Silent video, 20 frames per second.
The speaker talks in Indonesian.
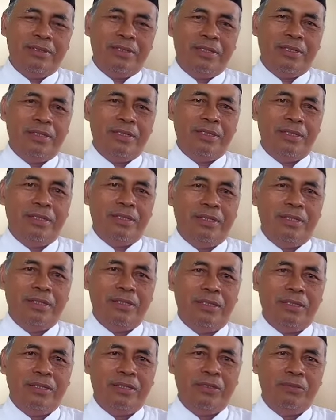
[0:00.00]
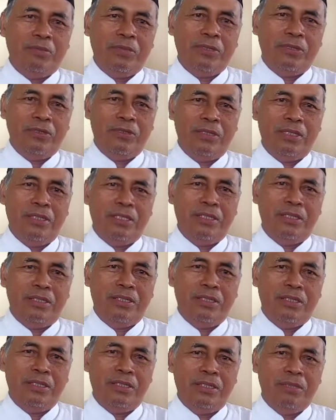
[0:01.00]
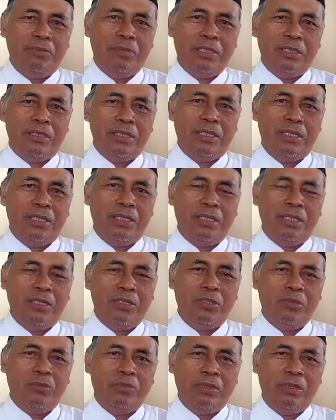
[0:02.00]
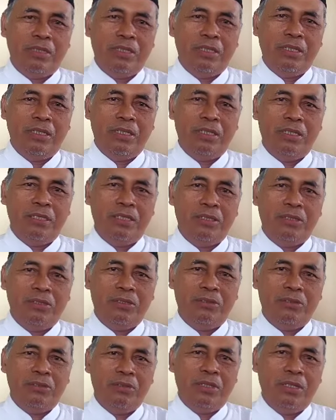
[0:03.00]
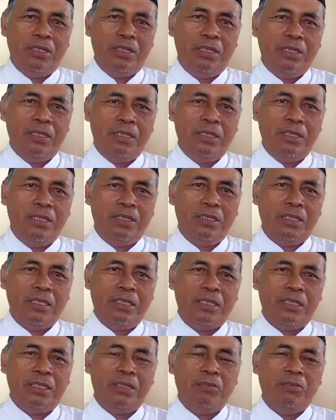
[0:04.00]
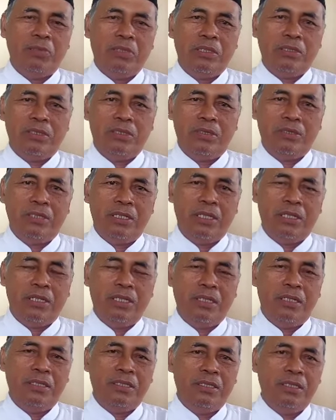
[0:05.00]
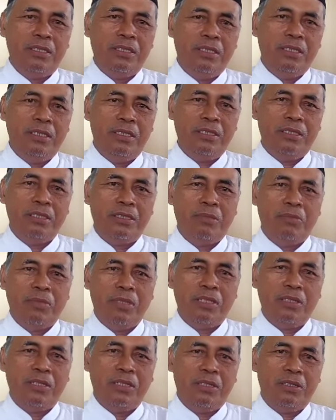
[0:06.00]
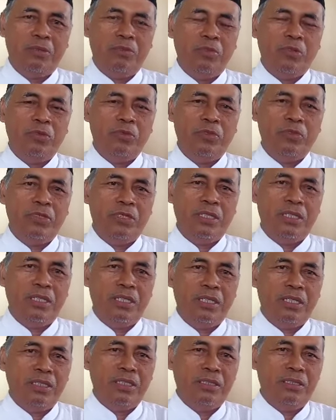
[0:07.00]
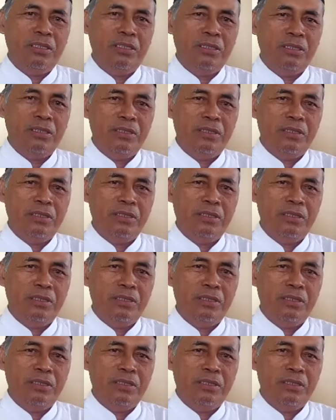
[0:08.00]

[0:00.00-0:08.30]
Saya kebetulan dipercaya sebagai ketua Ikatan Persaudaraan Haji Kecamatan Rimbu Bujang. Hmm.